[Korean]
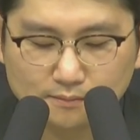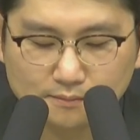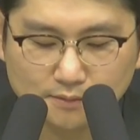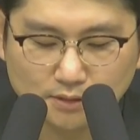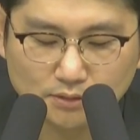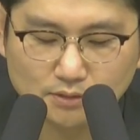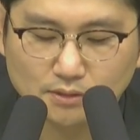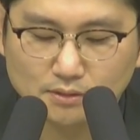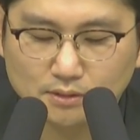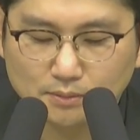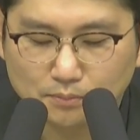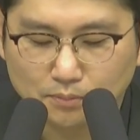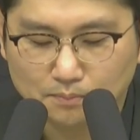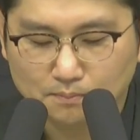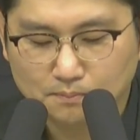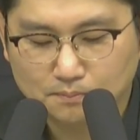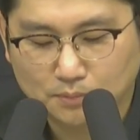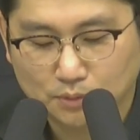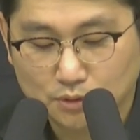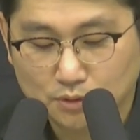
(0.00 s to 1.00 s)
여기서 이제
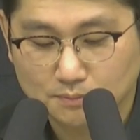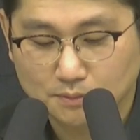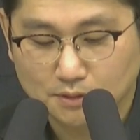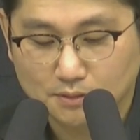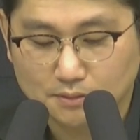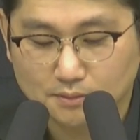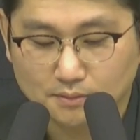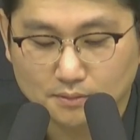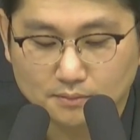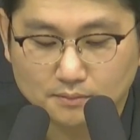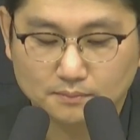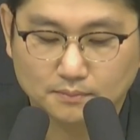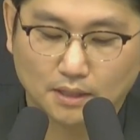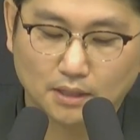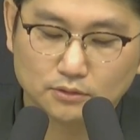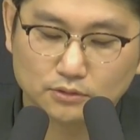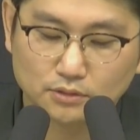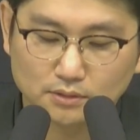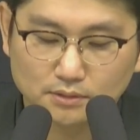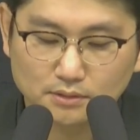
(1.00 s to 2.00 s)
보시면
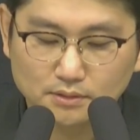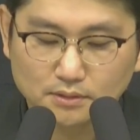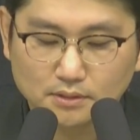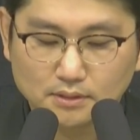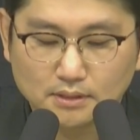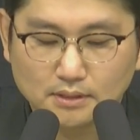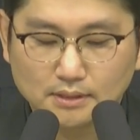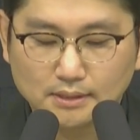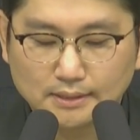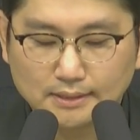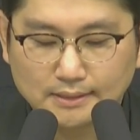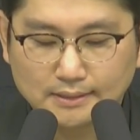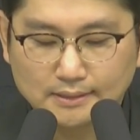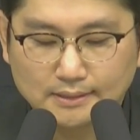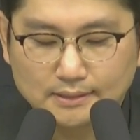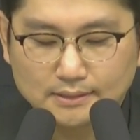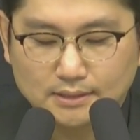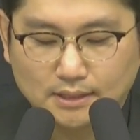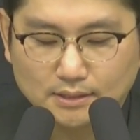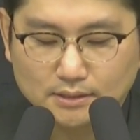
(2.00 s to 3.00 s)
바울은
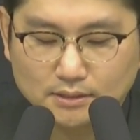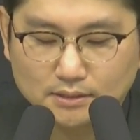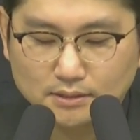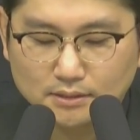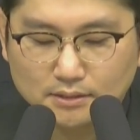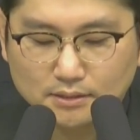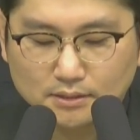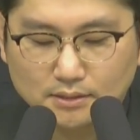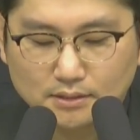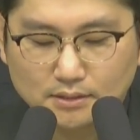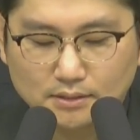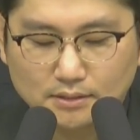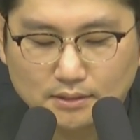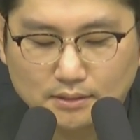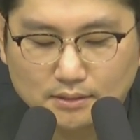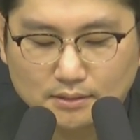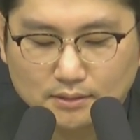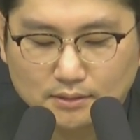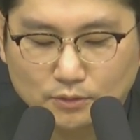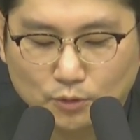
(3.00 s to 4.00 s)
자신이
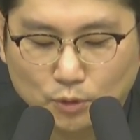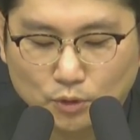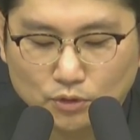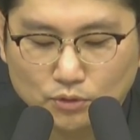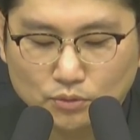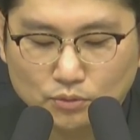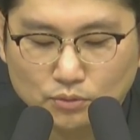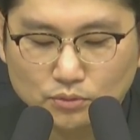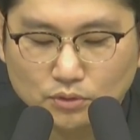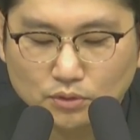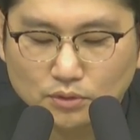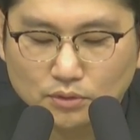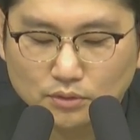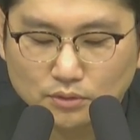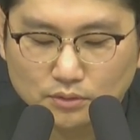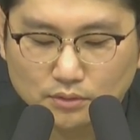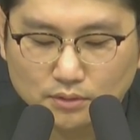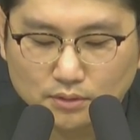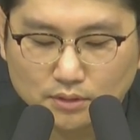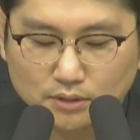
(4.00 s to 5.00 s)
고린도
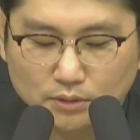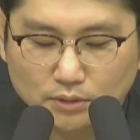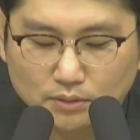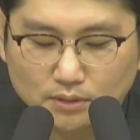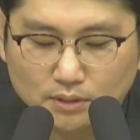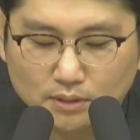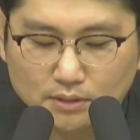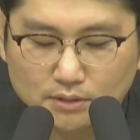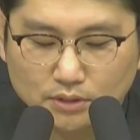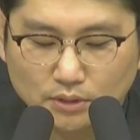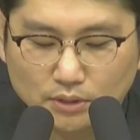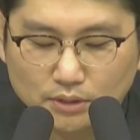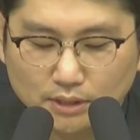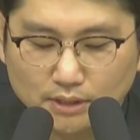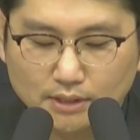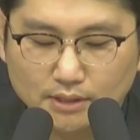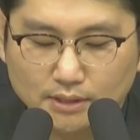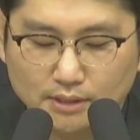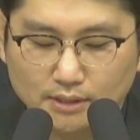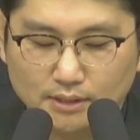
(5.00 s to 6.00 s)
후서를 기록하기
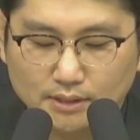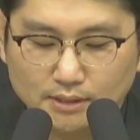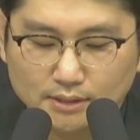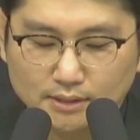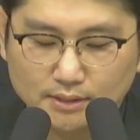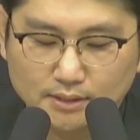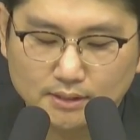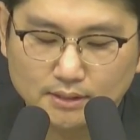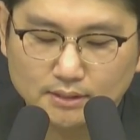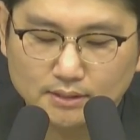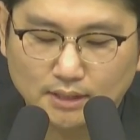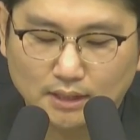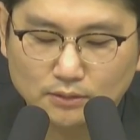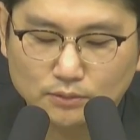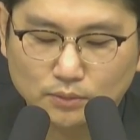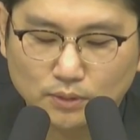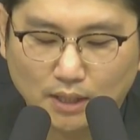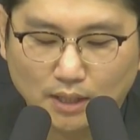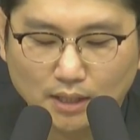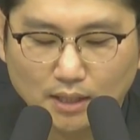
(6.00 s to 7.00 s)
전에
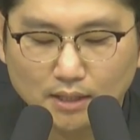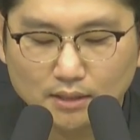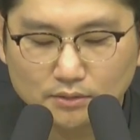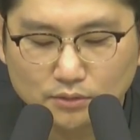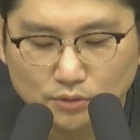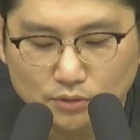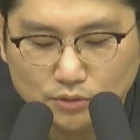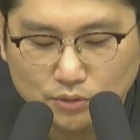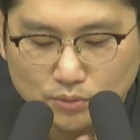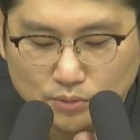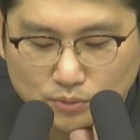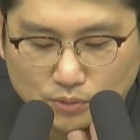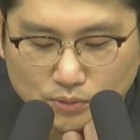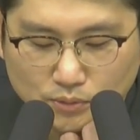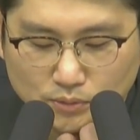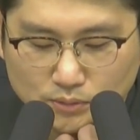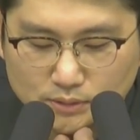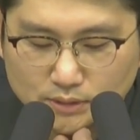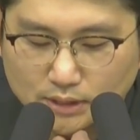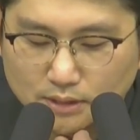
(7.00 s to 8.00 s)
다소 강한
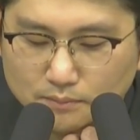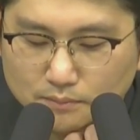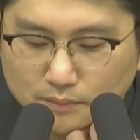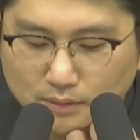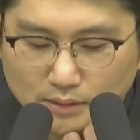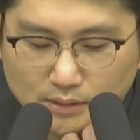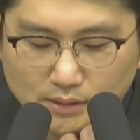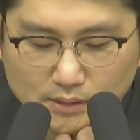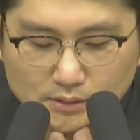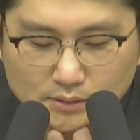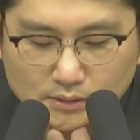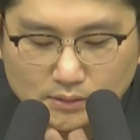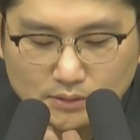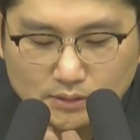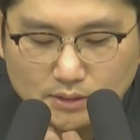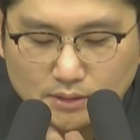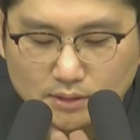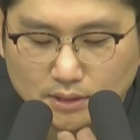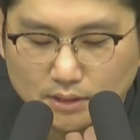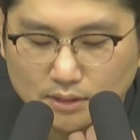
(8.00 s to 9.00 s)
어조로 책망한
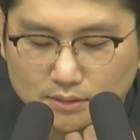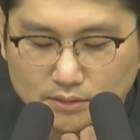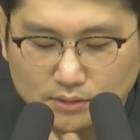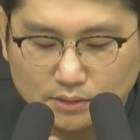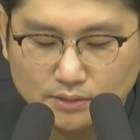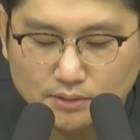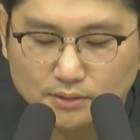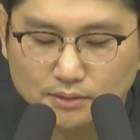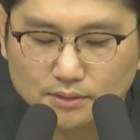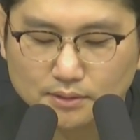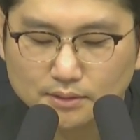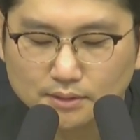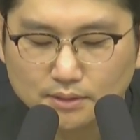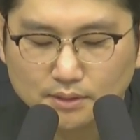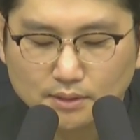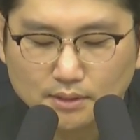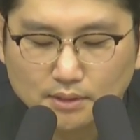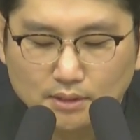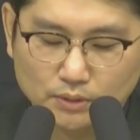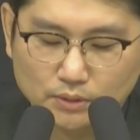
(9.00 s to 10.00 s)
것에 대해서
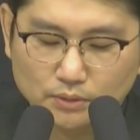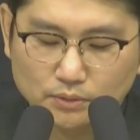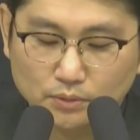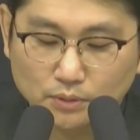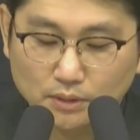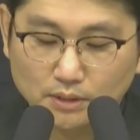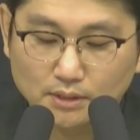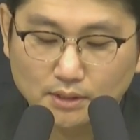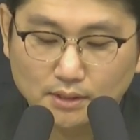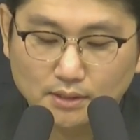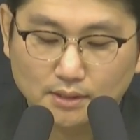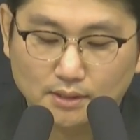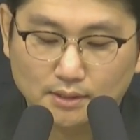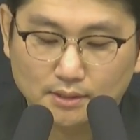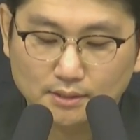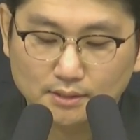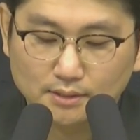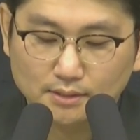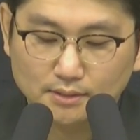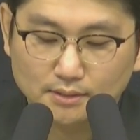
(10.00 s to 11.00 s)

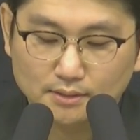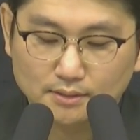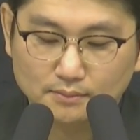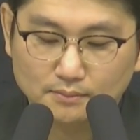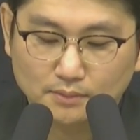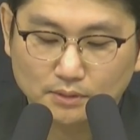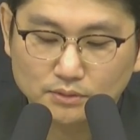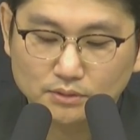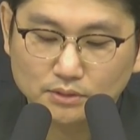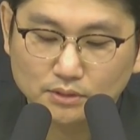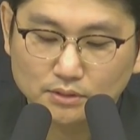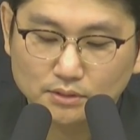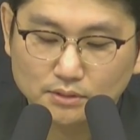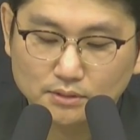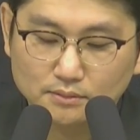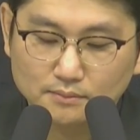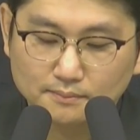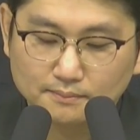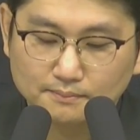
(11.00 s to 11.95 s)
교회가 먼저는